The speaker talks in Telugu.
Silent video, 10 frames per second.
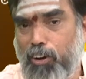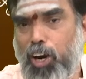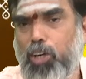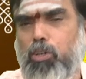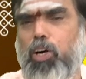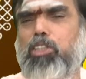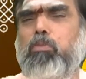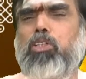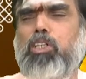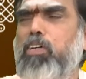అంటూ
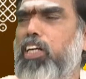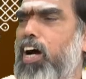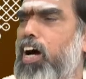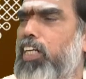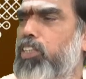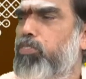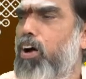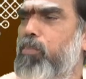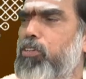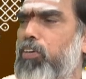అద్భుతమైన ఆ
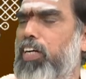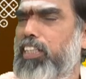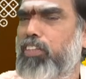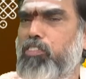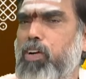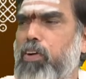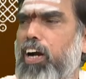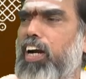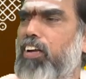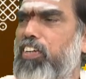స్వామి యొక్క దివ్య
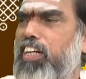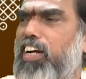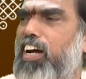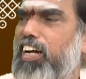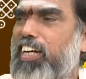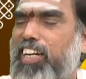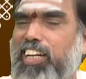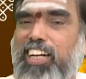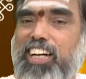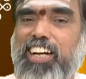మంగళ విగ్రహాన్ని
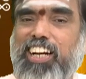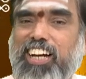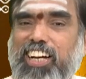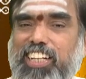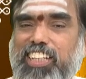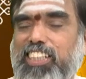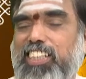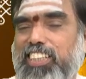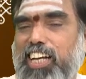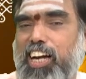
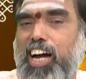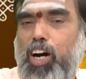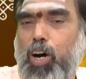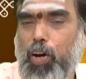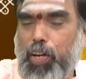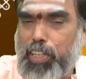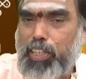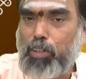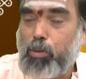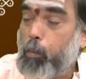తన
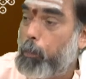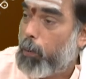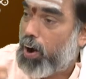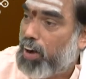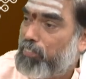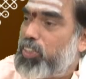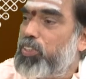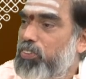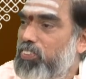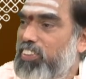హృదయంలో
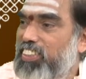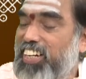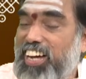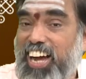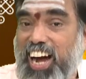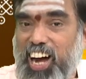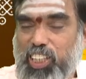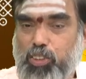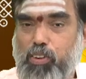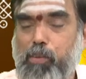భావిస్తూ ఆ
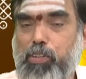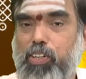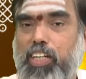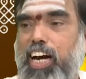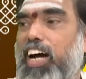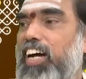స్వామి యొక్క